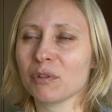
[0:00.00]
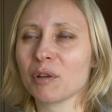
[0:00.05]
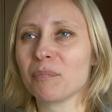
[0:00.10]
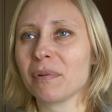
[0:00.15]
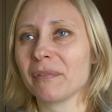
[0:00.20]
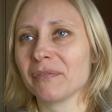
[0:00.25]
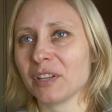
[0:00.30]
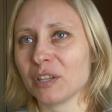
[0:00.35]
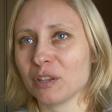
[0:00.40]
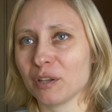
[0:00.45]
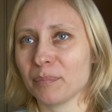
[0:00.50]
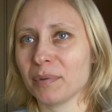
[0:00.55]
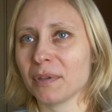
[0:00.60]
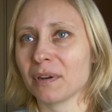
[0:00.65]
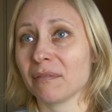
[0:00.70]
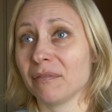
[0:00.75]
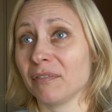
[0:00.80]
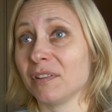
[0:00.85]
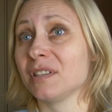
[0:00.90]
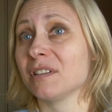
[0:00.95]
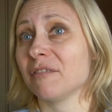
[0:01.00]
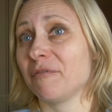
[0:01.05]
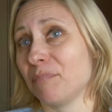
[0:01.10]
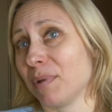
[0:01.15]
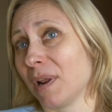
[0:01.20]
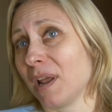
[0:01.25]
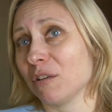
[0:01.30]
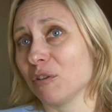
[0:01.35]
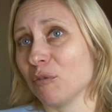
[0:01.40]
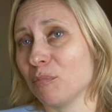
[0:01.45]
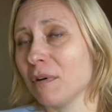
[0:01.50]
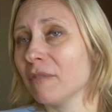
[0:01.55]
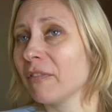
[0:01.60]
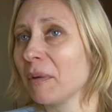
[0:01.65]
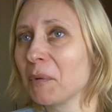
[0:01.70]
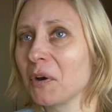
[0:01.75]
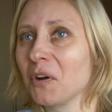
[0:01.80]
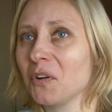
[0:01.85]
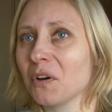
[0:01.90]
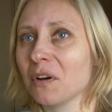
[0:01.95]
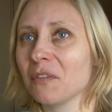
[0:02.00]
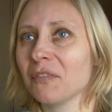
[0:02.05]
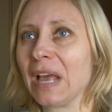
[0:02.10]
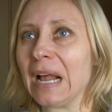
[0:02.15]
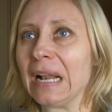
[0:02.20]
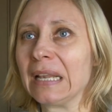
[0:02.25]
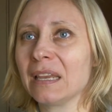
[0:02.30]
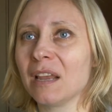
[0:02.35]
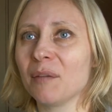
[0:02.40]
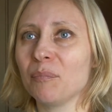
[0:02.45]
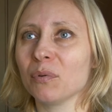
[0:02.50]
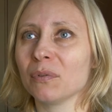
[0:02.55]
to pewnie dopiero wyjdzie w praniu, powiem kolokwialnie,